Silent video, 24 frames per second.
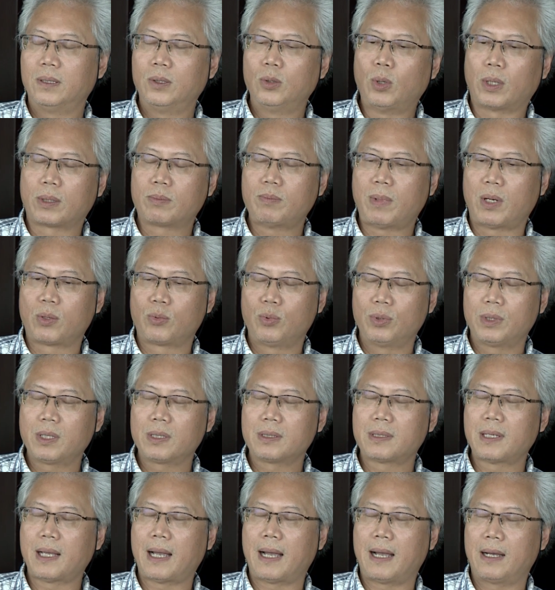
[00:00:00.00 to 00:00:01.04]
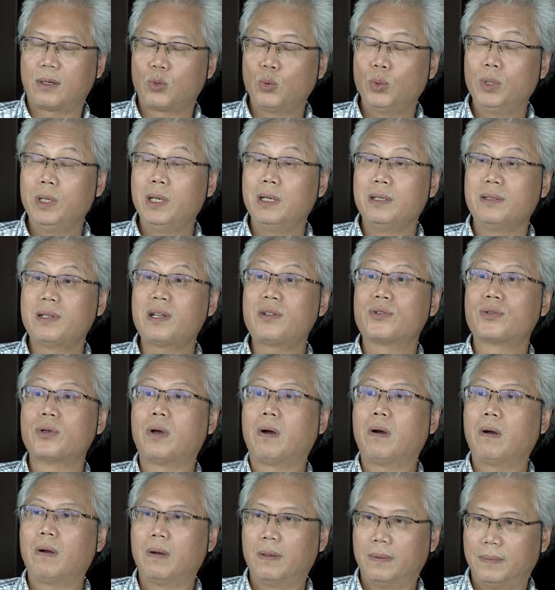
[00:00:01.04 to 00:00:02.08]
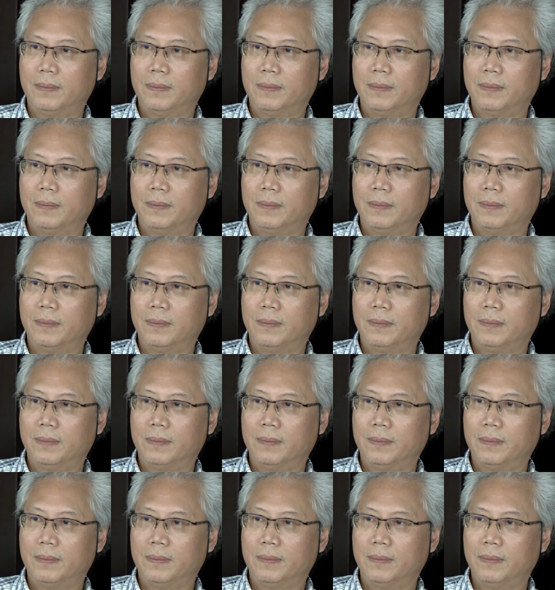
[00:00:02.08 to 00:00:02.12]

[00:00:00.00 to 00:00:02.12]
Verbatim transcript: luật bản quyền tác giả quy định rất rõ